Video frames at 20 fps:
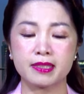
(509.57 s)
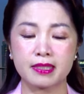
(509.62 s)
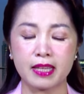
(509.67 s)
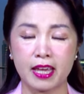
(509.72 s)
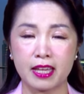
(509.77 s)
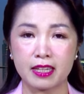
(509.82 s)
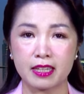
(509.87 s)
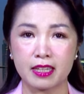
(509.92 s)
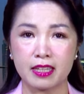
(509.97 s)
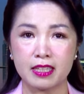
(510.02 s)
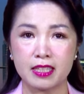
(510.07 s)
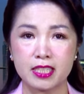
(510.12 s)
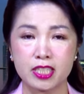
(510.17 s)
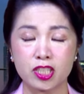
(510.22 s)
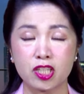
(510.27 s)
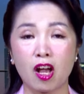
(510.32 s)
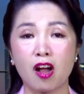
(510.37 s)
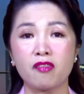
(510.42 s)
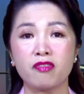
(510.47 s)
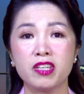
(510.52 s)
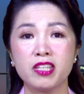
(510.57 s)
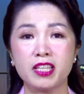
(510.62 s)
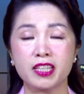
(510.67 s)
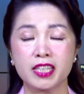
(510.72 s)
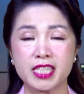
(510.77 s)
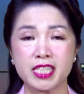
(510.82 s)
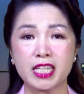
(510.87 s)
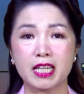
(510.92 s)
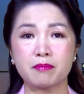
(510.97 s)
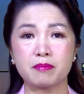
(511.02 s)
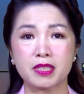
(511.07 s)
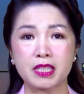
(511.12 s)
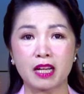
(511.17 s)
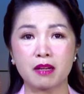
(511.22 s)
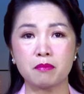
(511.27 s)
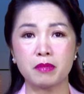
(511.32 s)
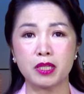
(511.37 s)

cent so với những cái trạm xăng